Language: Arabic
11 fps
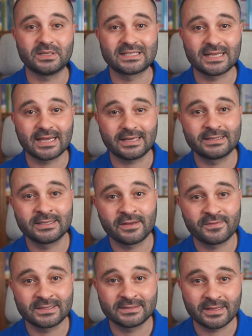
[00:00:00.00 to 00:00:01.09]
بتساعدنا
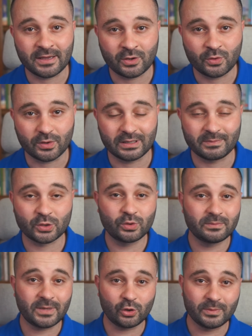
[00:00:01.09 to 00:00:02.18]
في التذكر لما تكون
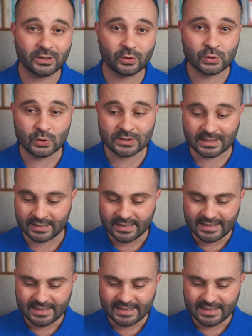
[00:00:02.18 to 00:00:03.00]
المعلومات خصوصا